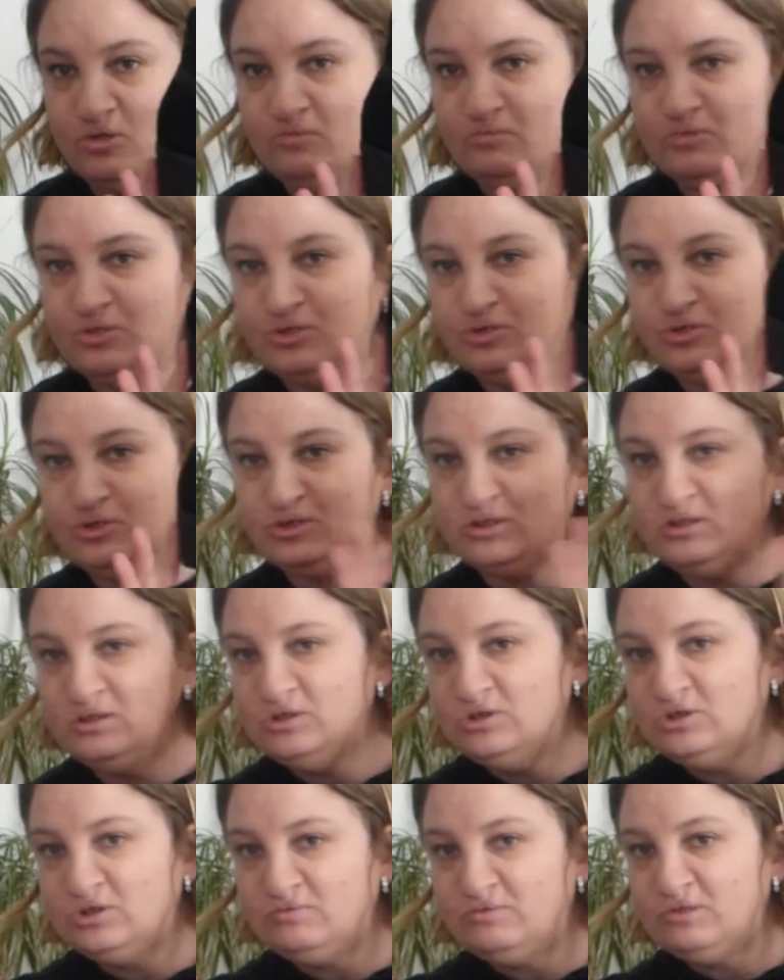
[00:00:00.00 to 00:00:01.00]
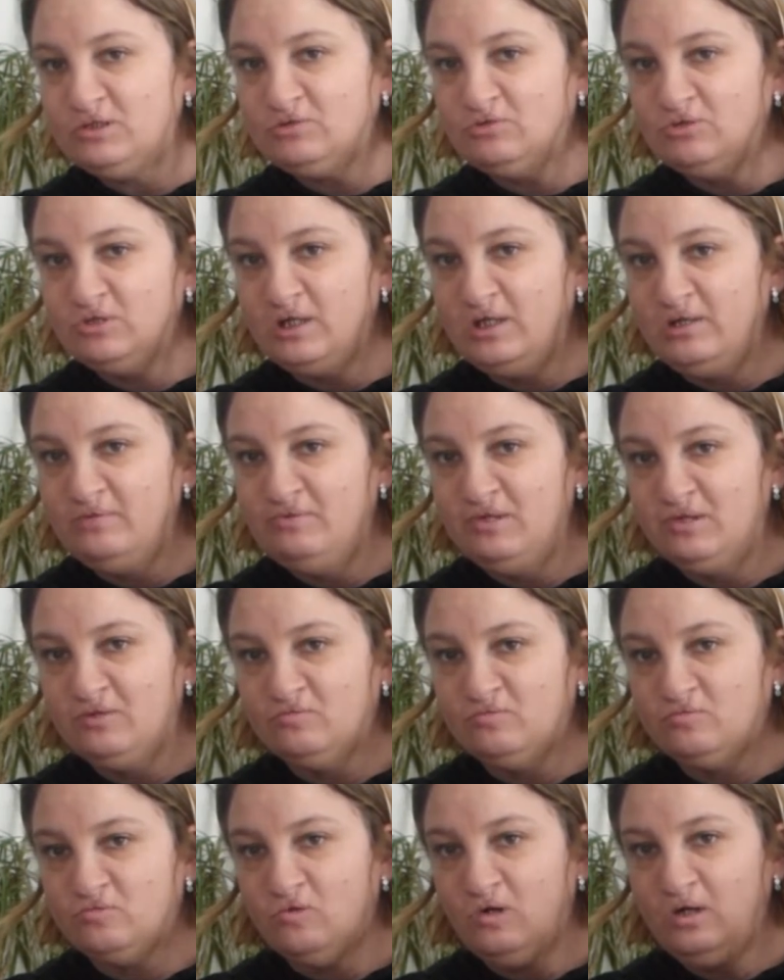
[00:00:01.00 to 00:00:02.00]
comme ceci. Je sais pas si vous allez
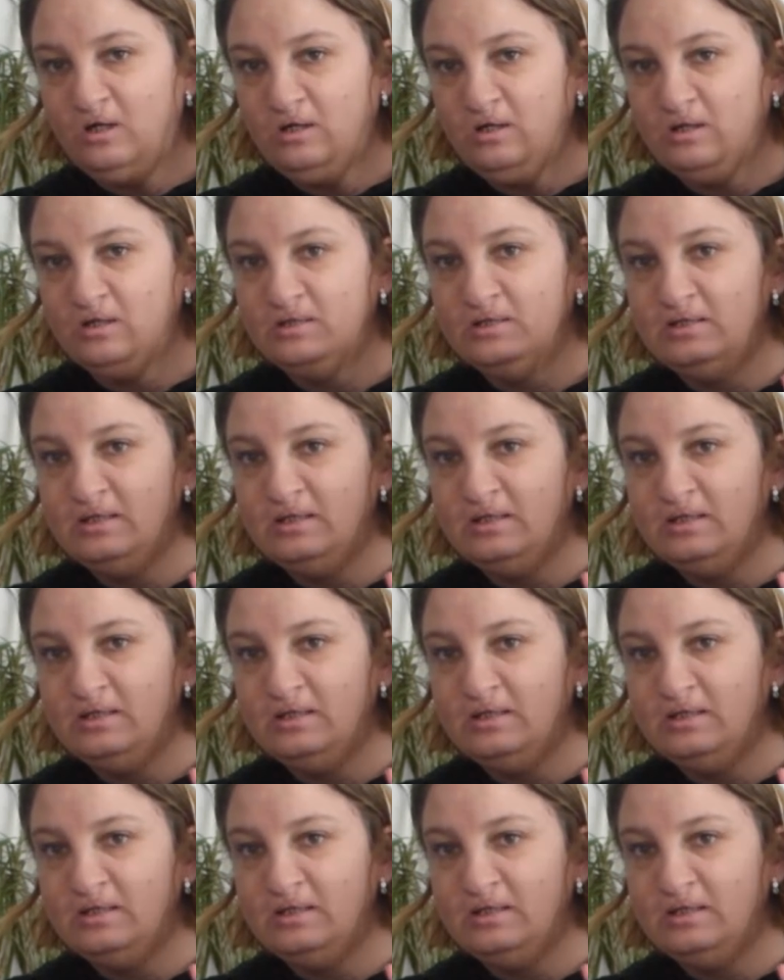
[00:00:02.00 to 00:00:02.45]
bien voir.